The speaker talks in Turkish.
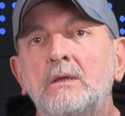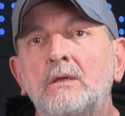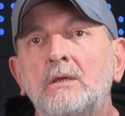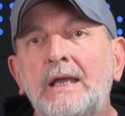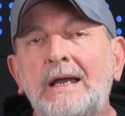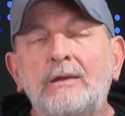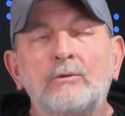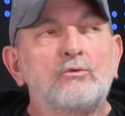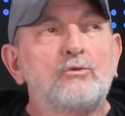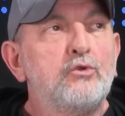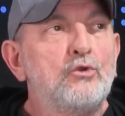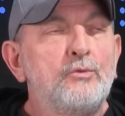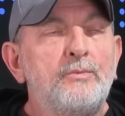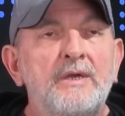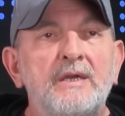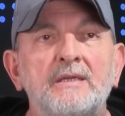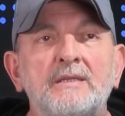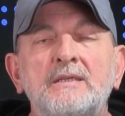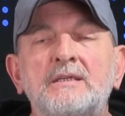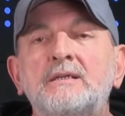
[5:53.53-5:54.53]
Yani
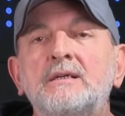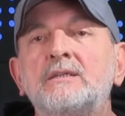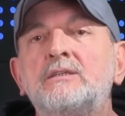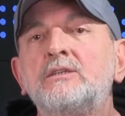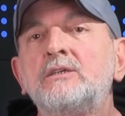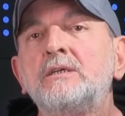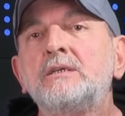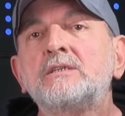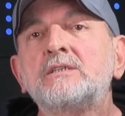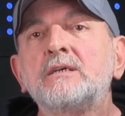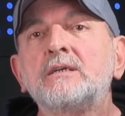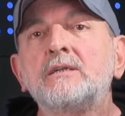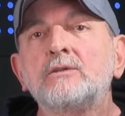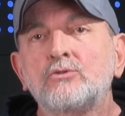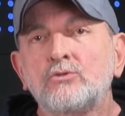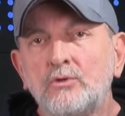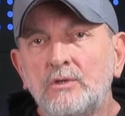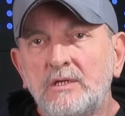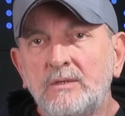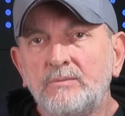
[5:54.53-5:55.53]
kulübeye dikkati sana
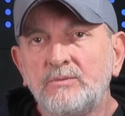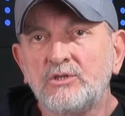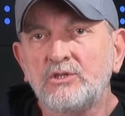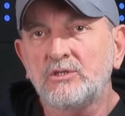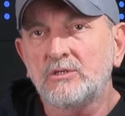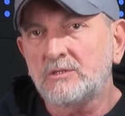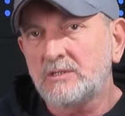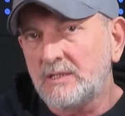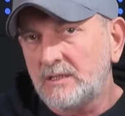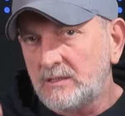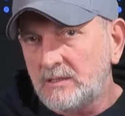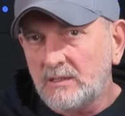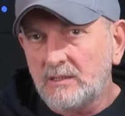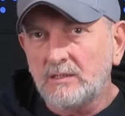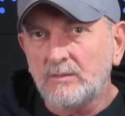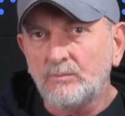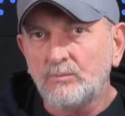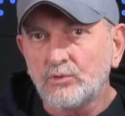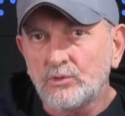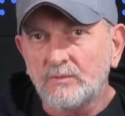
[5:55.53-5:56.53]
söylemiş. Sen de
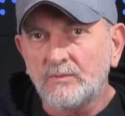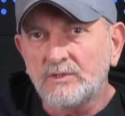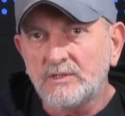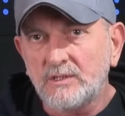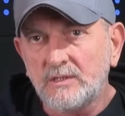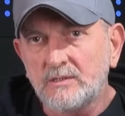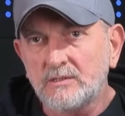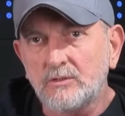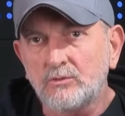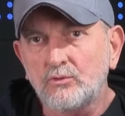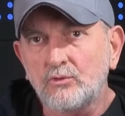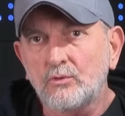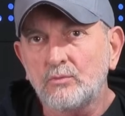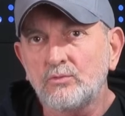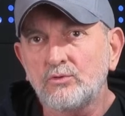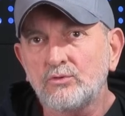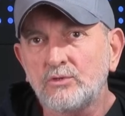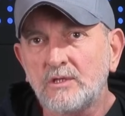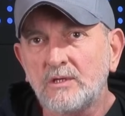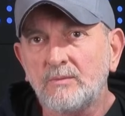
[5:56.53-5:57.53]
gidip Mustafa Cengiz'e
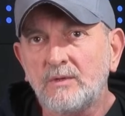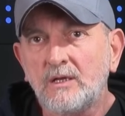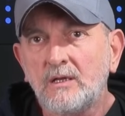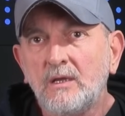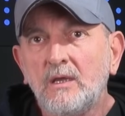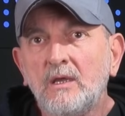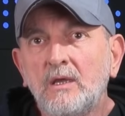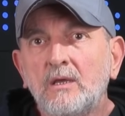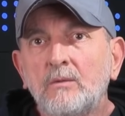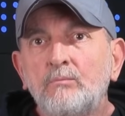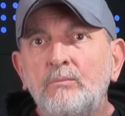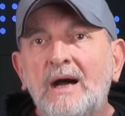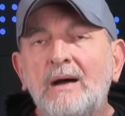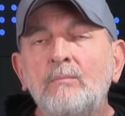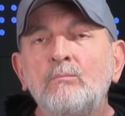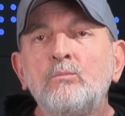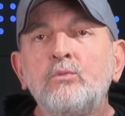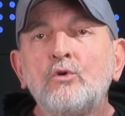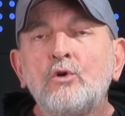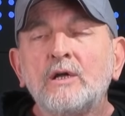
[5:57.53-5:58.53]
sormuşsun ama. Bana
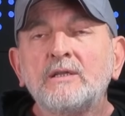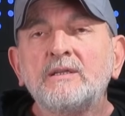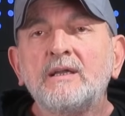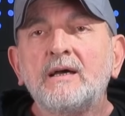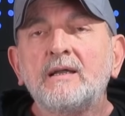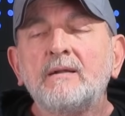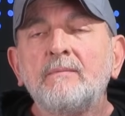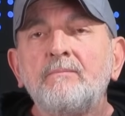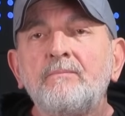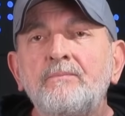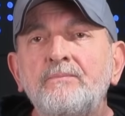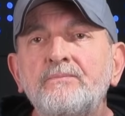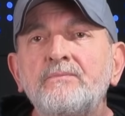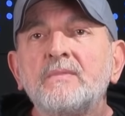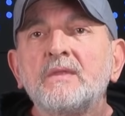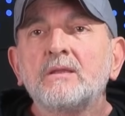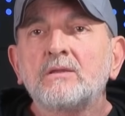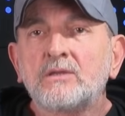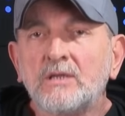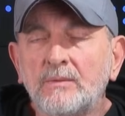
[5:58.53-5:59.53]
söylemedi. Baza
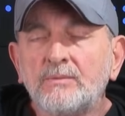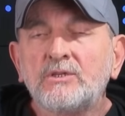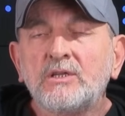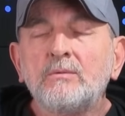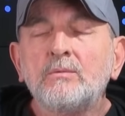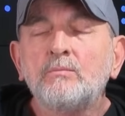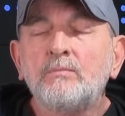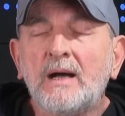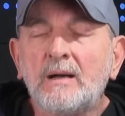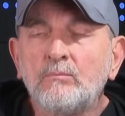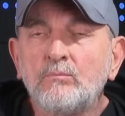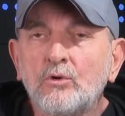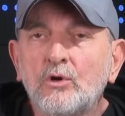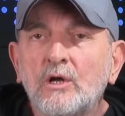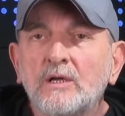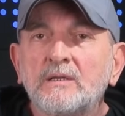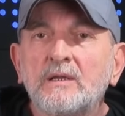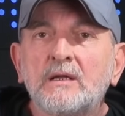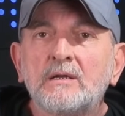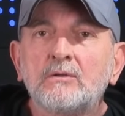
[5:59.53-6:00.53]
da söyledi. Tabii tabii ben bu
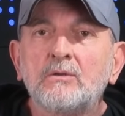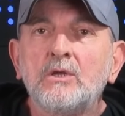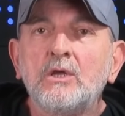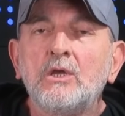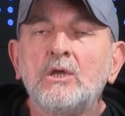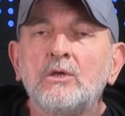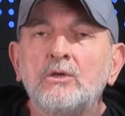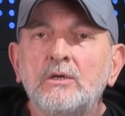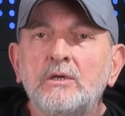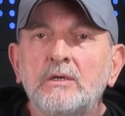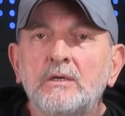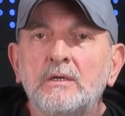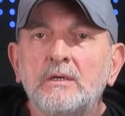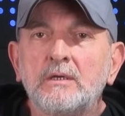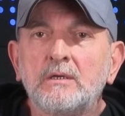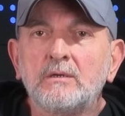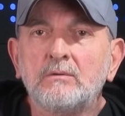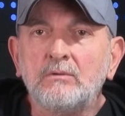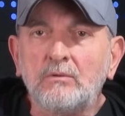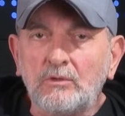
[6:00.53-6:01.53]
kadar
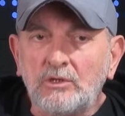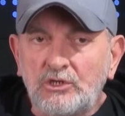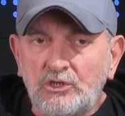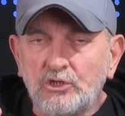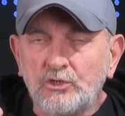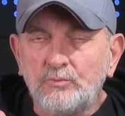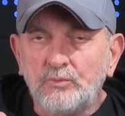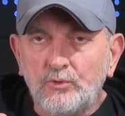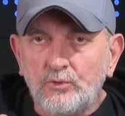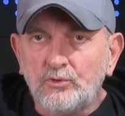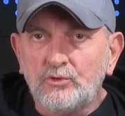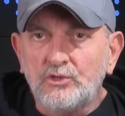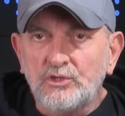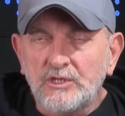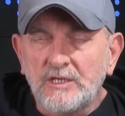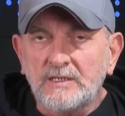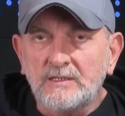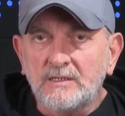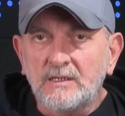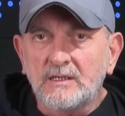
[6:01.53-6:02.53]
e, işi
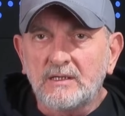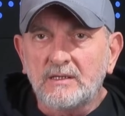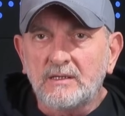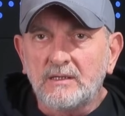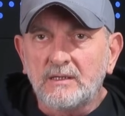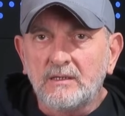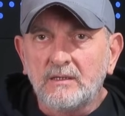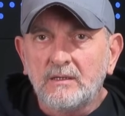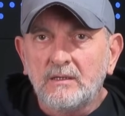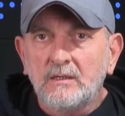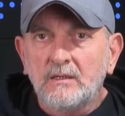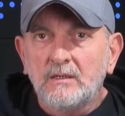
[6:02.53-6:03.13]
büyüteceklerini